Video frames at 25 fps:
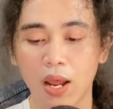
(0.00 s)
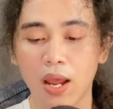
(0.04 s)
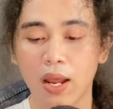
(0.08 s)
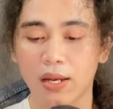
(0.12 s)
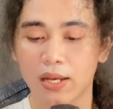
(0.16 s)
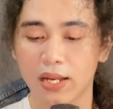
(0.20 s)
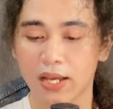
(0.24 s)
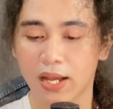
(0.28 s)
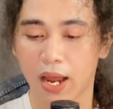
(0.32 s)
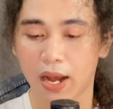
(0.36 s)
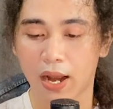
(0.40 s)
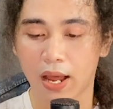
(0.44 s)

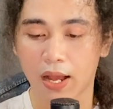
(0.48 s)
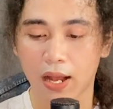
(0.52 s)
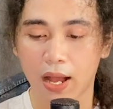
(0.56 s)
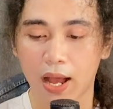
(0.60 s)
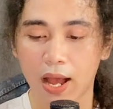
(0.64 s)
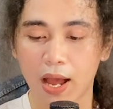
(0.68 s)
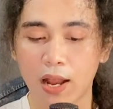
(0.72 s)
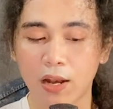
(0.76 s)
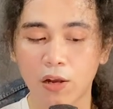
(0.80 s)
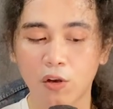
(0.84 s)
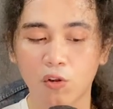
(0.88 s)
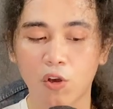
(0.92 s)

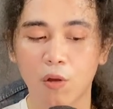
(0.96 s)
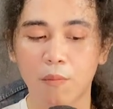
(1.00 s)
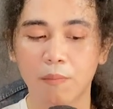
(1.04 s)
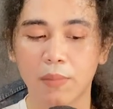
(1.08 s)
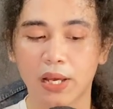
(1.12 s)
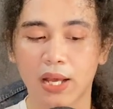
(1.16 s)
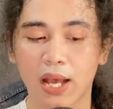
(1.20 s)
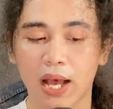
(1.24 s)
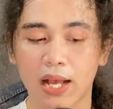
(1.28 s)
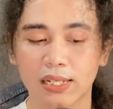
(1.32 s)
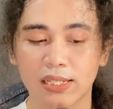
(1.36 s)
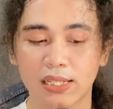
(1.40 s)
dikarenakan
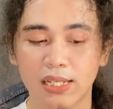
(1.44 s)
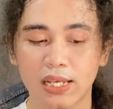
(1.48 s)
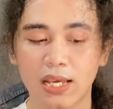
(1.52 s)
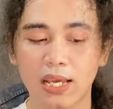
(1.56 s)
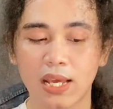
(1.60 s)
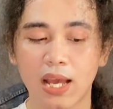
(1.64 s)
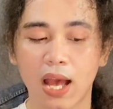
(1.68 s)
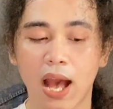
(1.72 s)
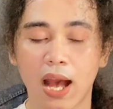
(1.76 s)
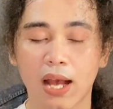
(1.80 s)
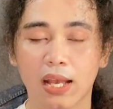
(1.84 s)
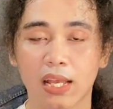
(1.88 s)

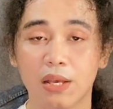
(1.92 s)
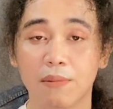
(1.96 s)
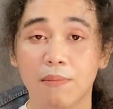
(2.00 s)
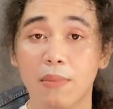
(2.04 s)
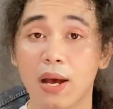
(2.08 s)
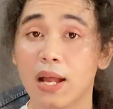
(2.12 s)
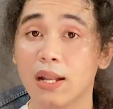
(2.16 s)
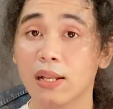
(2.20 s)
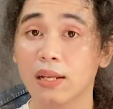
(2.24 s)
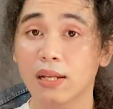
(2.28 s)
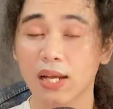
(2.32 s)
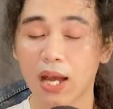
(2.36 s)
komplikasi
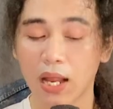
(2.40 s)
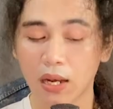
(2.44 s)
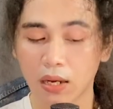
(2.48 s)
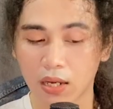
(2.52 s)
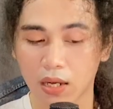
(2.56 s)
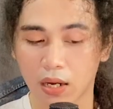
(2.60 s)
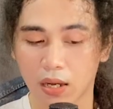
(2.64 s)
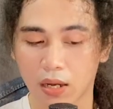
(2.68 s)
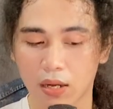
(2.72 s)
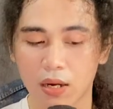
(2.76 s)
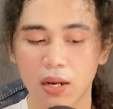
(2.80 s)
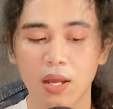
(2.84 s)
akibat
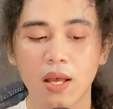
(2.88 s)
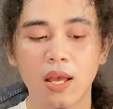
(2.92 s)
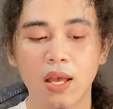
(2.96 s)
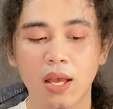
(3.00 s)
kanker.